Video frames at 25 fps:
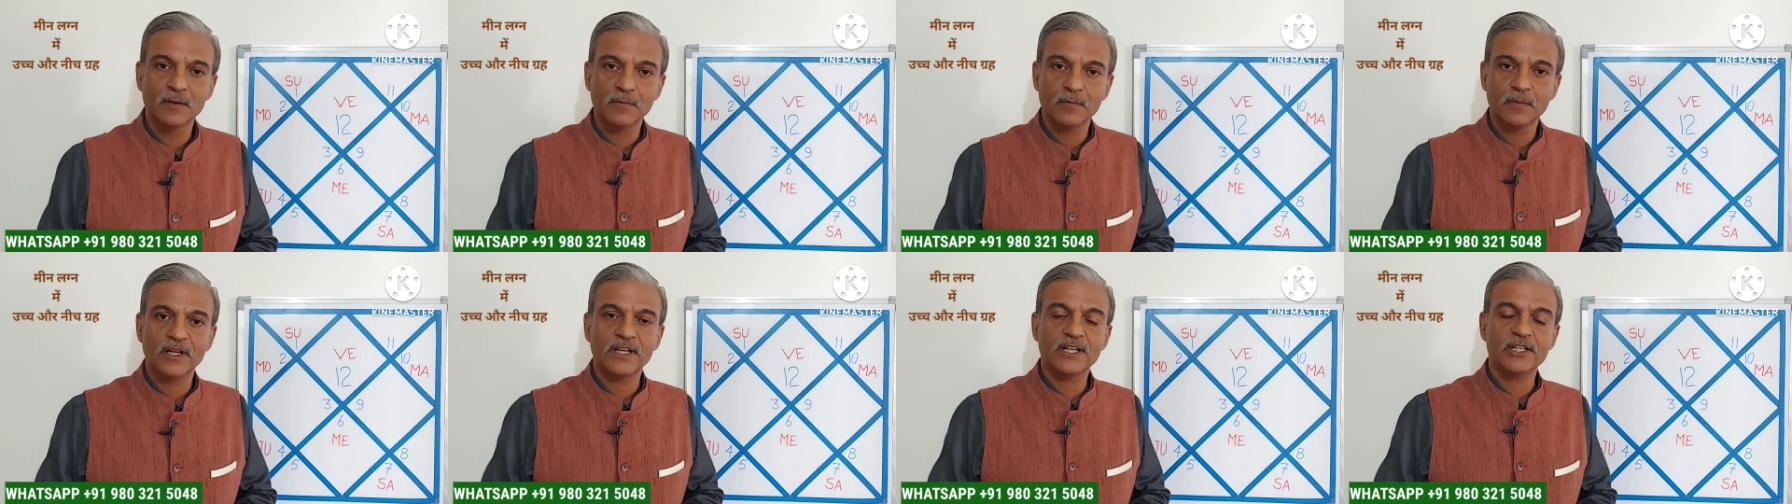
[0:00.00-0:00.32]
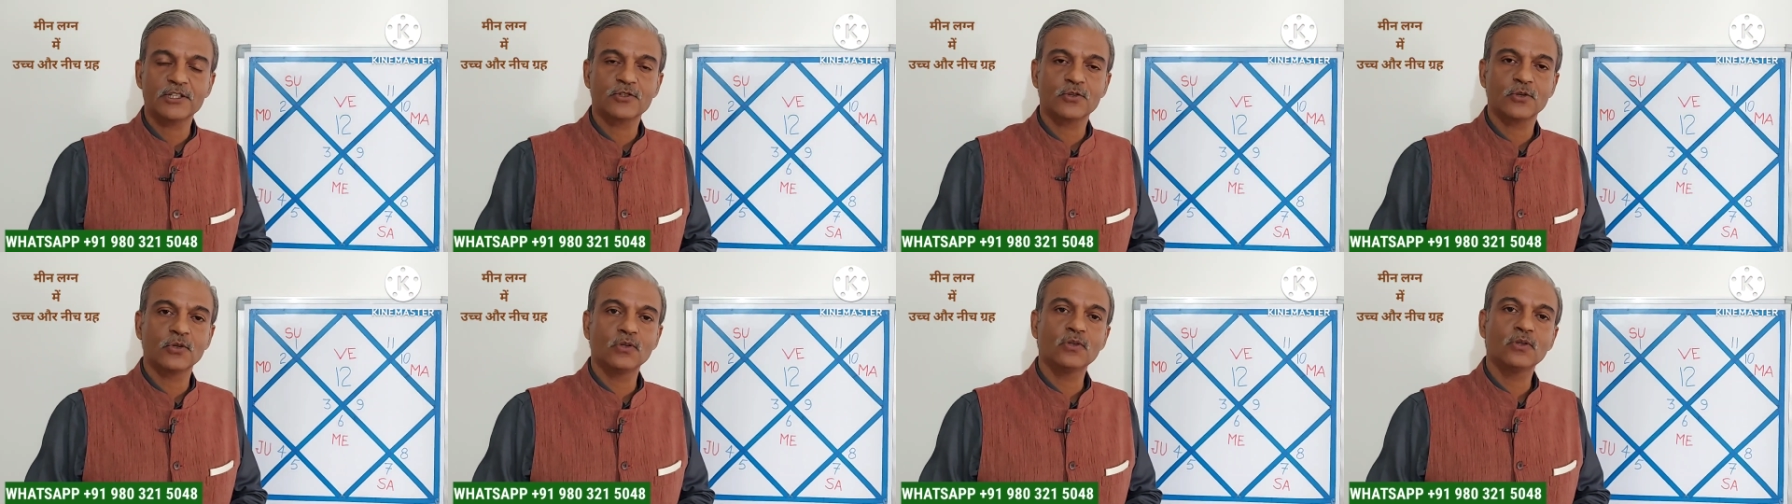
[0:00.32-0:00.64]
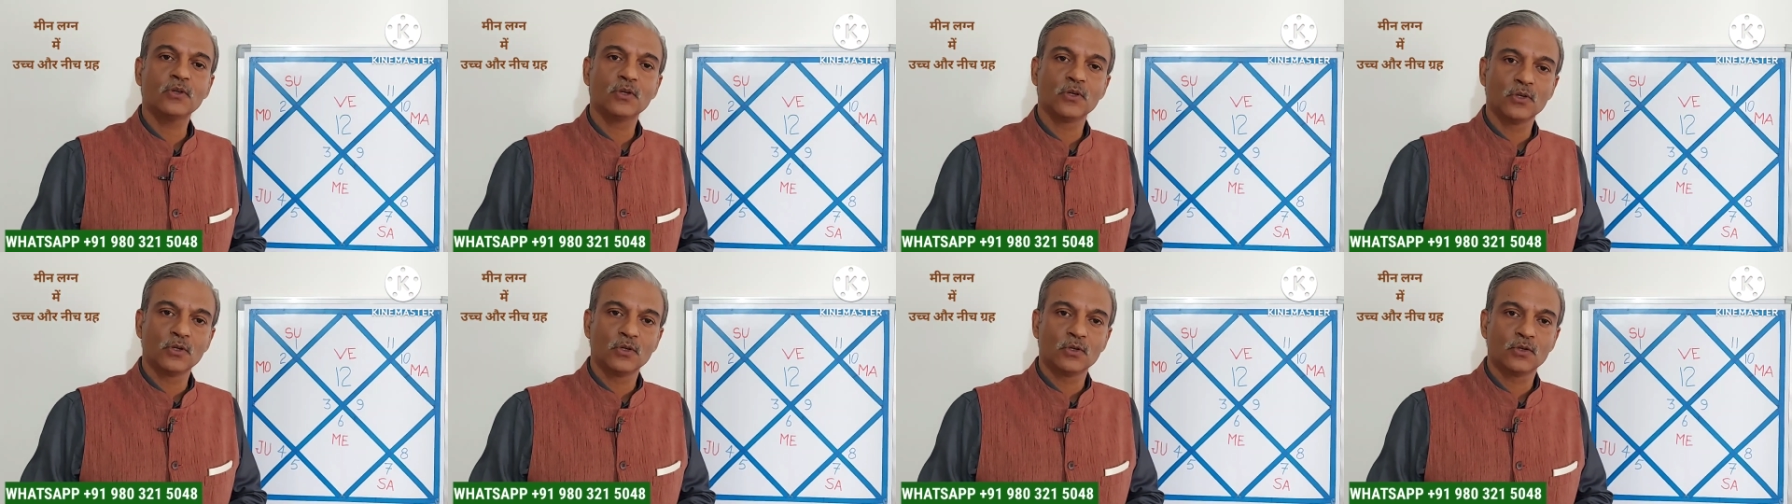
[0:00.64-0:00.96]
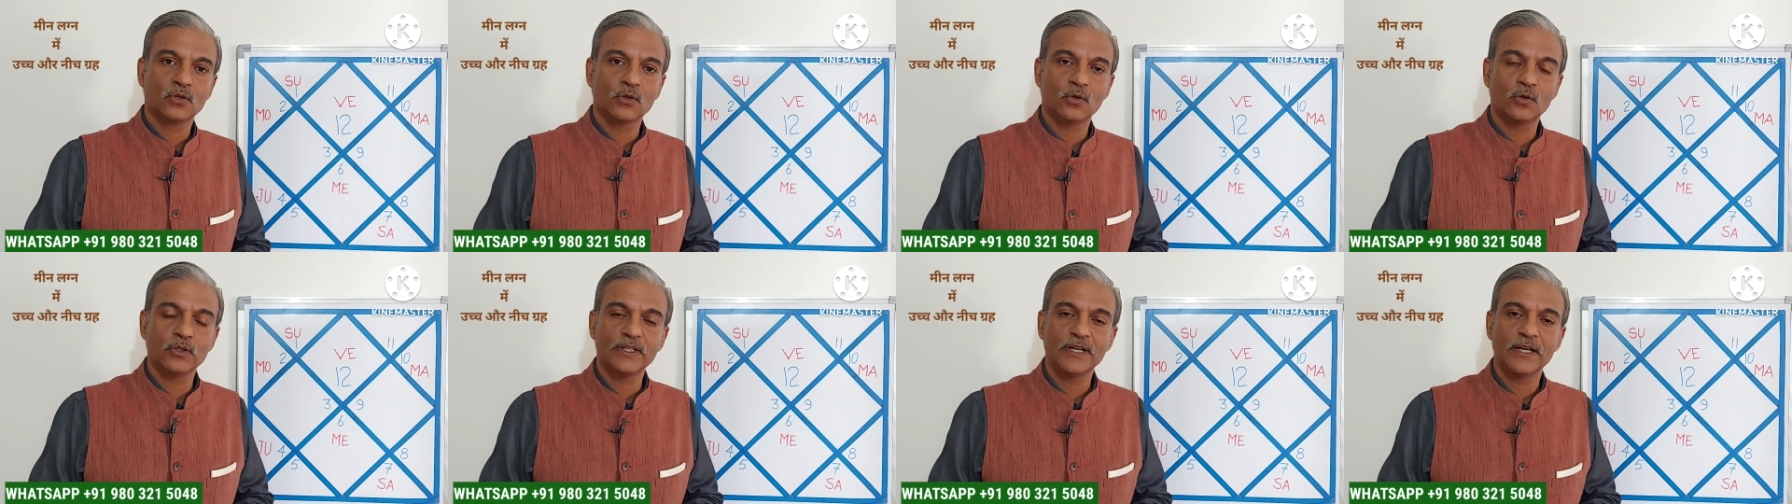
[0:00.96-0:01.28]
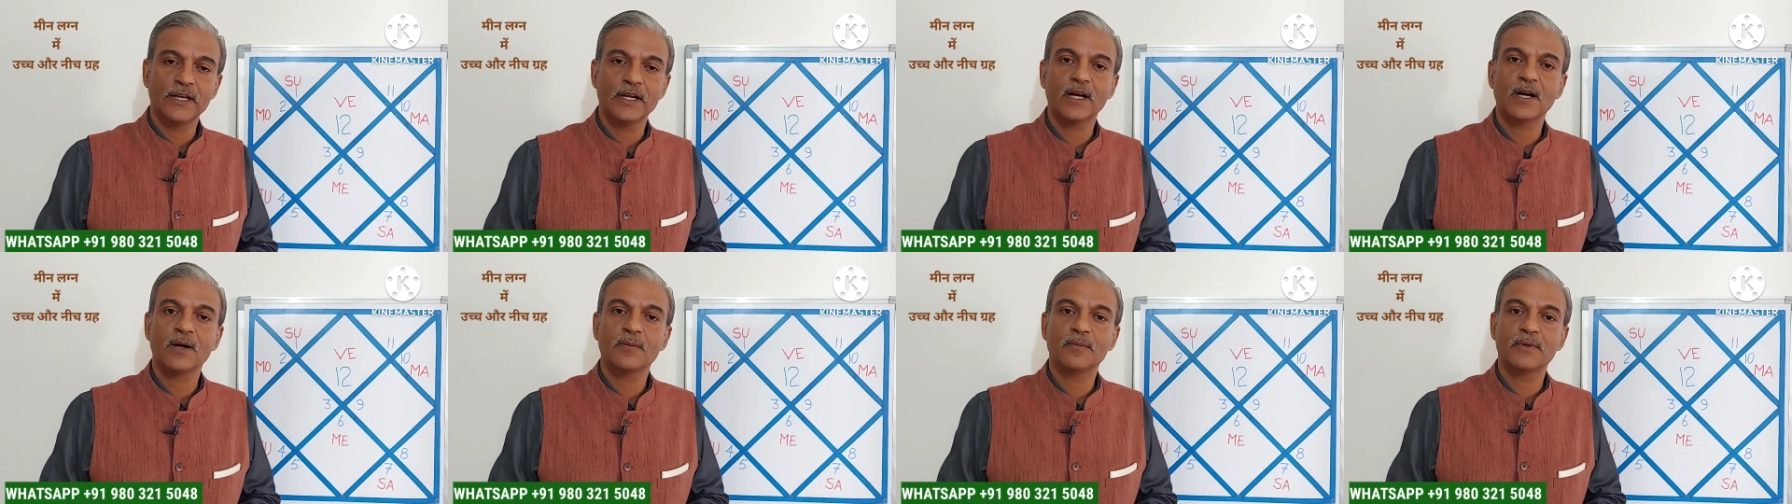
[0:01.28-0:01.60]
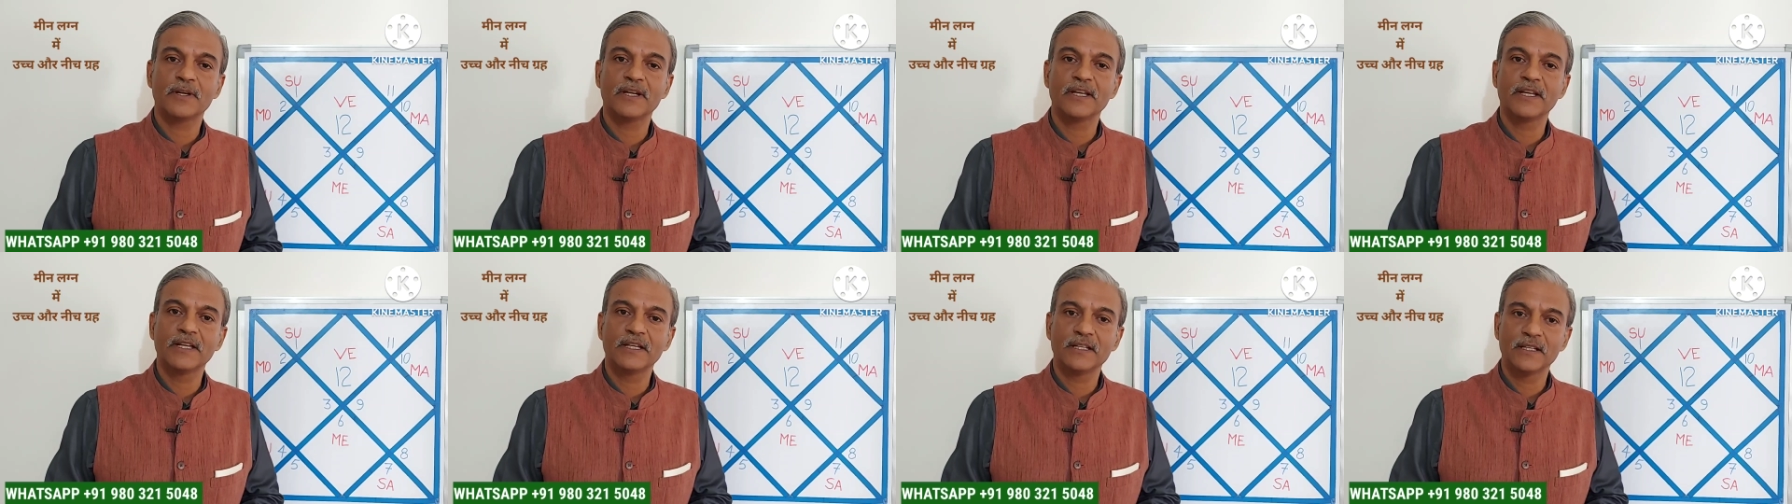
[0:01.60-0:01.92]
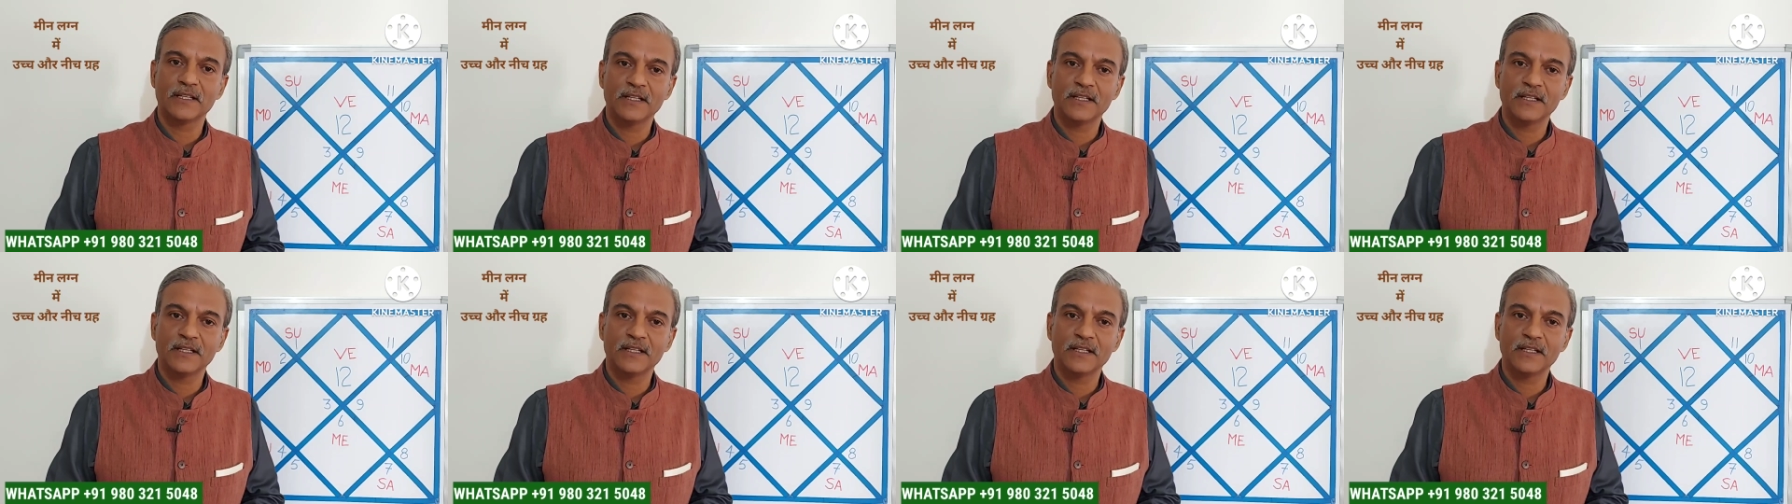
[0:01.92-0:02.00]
प्लेस्ड हो तो ये अपनी